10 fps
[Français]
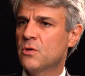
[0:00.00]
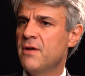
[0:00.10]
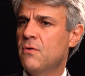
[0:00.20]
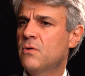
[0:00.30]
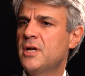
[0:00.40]
qu'on
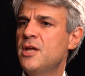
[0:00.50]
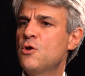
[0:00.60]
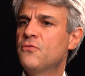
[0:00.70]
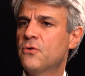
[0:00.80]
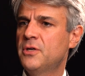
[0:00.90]
a, a
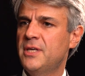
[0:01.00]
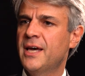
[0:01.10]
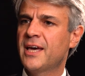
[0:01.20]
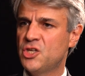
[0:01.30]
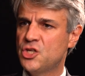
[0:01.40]
une offre qui
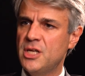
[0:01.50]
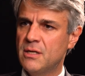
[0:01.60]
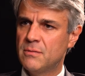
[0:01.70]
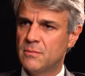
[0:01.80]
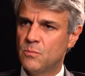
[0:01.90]
est
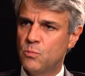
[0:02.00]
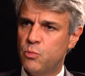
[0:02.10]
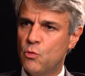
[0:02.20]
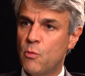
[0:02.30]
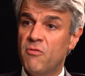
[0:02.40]
rigide
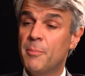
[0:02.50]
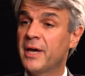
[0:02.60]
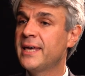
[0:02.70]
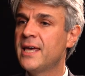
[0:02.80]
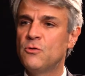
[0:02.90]
pour
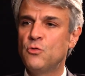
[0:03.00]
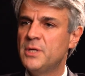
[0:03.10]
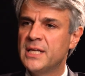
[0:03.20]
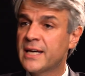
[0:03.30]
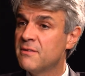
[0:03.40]
fabriquer du
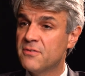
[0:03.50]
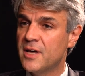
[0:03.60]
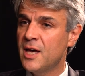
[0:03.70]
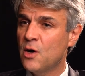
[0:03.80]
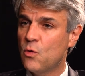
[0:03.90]
minerai de
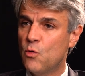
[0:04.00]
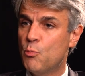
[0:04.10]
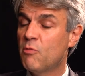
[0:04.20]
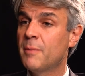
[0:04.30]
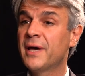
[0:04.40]
fer ou
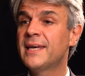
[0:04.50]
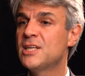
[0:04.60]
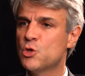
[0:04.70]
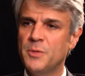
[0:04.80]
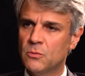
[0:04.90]
pour fabriquer
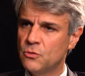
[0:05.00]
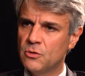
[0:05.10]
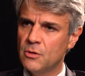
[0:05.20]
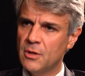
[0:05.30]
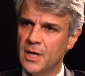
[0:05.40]
des
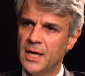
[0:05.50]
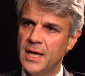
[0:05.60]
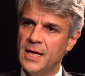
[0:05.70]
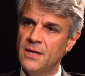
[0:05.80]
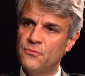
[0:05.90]
semi-conducteurs.
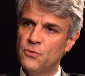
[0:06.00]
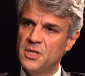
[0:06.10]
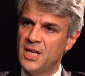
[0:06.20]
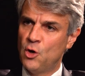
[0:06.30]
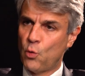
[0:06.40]
Il faut
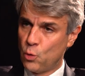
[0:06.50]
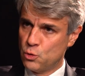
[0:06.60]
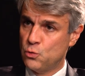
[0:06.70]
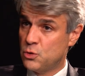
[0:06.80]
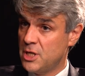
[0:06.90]
des
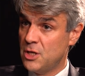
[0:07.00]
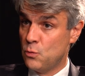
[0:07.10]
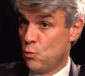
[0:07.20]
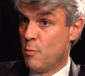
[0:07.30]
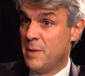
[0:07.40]
grosses
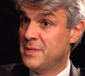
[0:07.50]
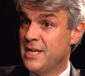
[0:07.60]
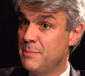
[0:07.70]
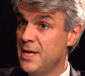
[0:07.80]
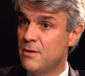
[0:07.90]
usines ou même
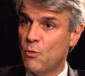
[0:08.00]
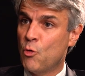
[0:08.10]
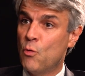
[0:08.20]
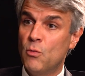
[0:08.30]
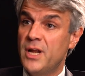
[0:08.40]
des mines.
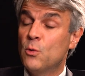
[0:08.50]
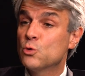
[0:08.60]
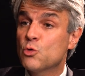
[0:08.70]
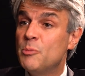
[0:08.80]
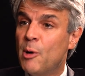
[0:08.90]
On ne les
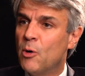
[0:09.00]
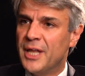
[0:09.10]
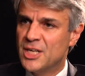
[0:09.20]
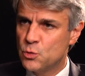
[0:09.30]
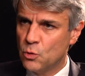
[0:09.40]
construit pas en
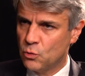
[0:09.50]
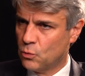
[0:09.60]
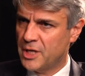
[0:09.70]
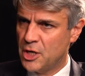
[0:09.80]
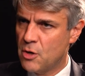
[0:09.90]
un jour,
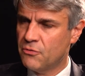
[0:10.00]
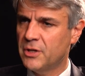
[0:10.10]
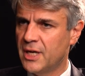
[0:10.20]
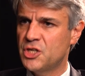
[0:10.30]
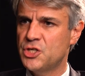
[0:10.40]
donc on a une offre
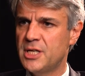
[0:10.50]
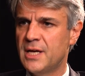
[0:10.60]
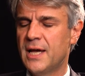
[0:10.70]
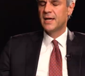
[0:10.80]
qui est rigide.